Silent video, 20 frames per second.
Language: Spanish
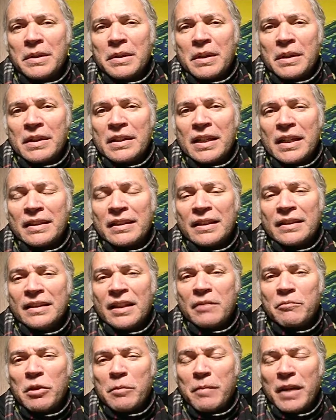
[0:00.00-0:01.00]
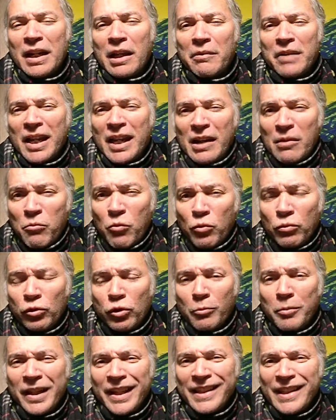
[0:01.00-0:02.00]
y extender mis palabras al
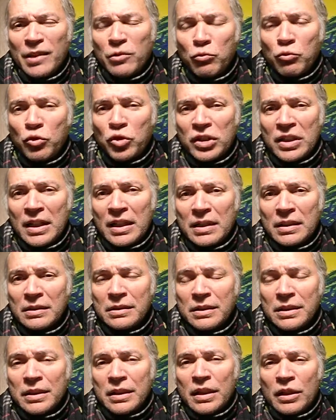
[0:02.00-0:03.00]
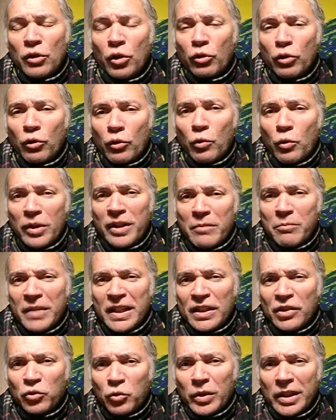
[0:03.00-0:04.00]
mundo para denunciar lo que ocurre en
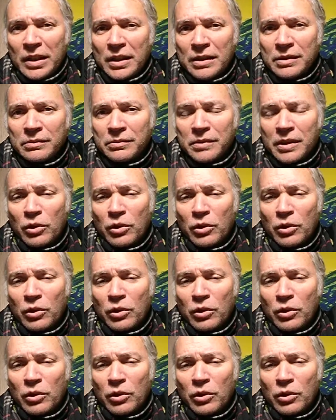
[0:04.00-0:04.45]
Venezuela.